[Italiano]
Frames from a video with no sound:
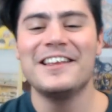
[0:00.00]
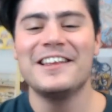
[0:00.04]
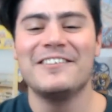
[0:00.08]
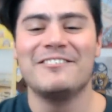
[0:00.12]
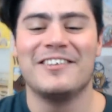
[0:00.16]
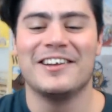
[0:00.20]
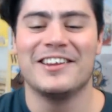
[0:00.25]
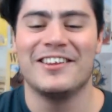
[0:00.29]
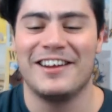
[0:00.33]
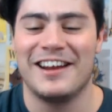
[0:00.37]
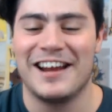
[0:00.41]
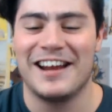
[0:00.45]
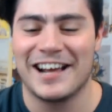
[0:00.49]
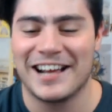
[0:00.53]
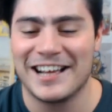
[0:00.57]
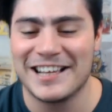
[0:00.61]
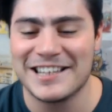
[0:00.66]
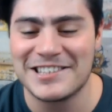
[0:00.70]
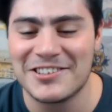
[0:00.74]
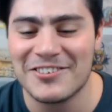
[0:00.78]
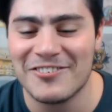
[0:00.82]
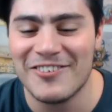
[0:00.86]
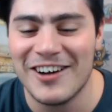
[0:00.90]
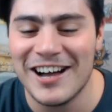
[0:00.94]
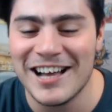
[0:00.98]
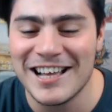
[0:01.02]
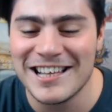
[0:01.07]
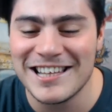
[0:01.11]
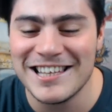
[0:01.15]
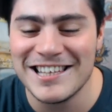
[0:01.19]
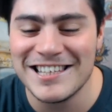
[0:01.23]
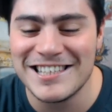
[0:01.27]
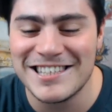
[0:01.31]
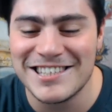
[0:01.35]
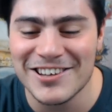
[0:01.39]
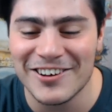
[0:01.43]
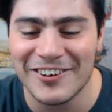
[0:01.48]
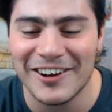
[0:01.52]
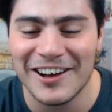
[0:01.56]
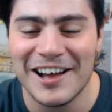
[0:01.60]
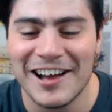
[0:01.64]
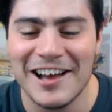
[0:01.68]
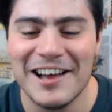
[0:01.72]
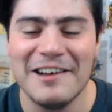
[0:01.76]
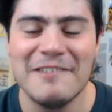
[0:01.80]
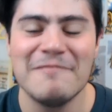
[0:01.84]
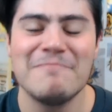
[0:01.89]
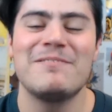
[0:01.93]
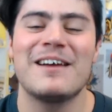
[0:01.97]
Vabbè raga sto mazzo
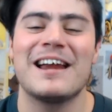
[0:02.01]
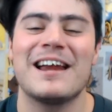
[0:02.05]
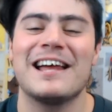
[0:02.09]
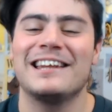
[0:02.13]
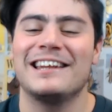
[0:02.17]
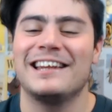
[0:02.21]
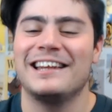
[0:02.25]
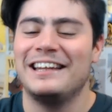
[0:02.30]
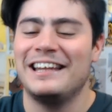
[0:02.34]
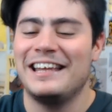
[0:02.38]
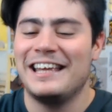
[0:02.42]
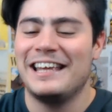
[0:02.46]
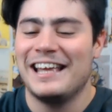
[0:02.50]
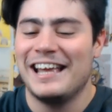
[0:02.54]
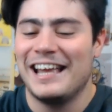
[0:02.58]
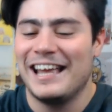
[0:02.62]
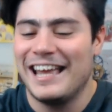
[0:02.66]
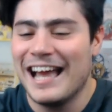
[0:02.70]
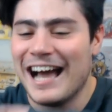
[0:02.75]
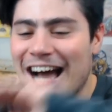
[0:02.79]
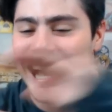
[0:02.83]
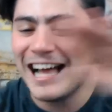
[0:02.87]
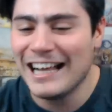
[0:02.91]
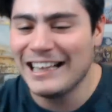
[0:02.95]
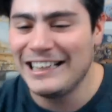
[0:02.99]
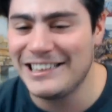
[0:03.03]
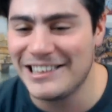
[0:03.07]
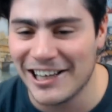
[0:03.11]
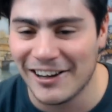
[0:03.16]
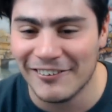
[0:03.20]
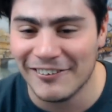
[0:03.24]
prende dei cazzi